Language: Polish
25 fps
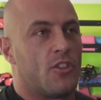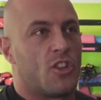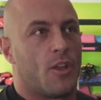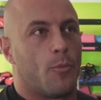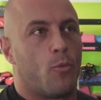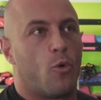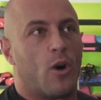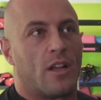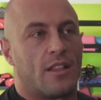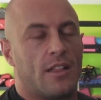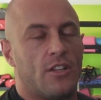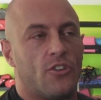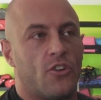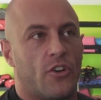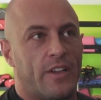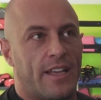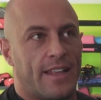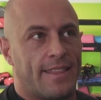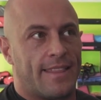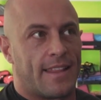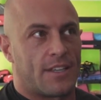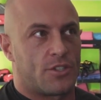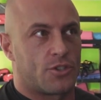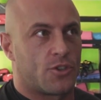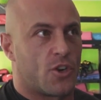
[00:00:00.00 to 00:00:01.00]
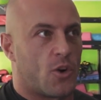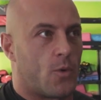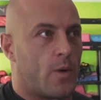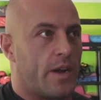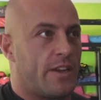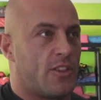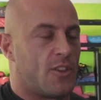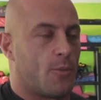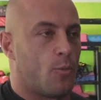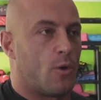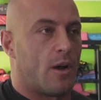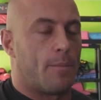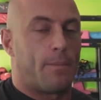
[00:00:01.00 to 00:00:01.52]
To była tylko jedna
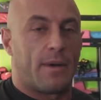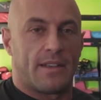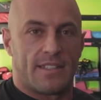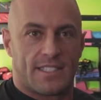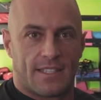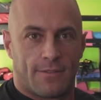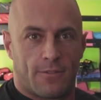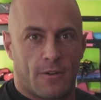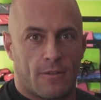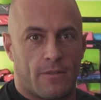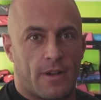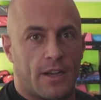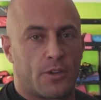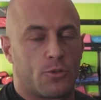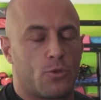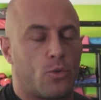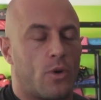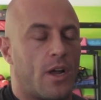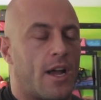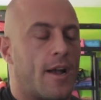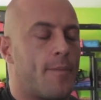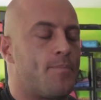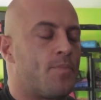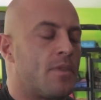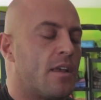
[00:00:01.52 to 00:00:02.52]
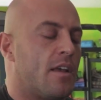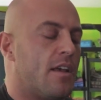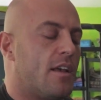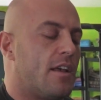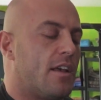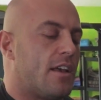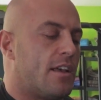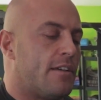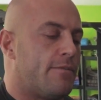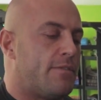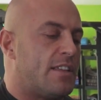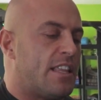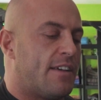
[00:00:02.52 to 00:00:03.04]
szkoła i to była państwowa, która
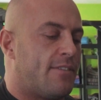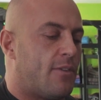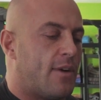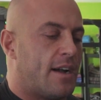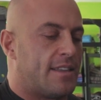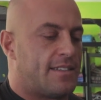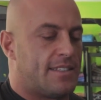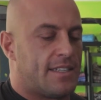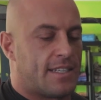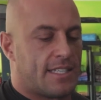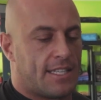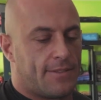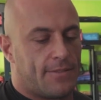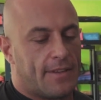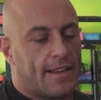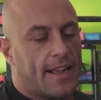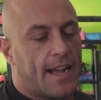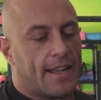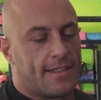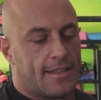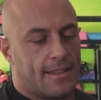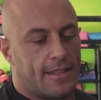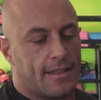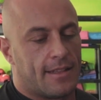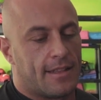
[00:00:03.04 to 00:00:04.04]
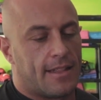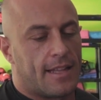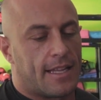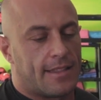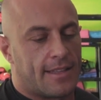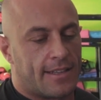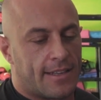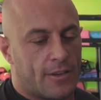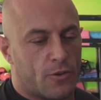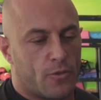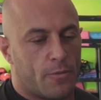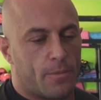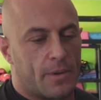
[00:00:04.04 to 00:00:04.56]
wydawała certyfikaty dla
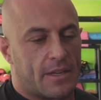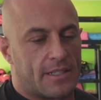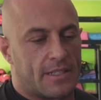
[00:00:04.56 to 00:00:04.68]
trenerów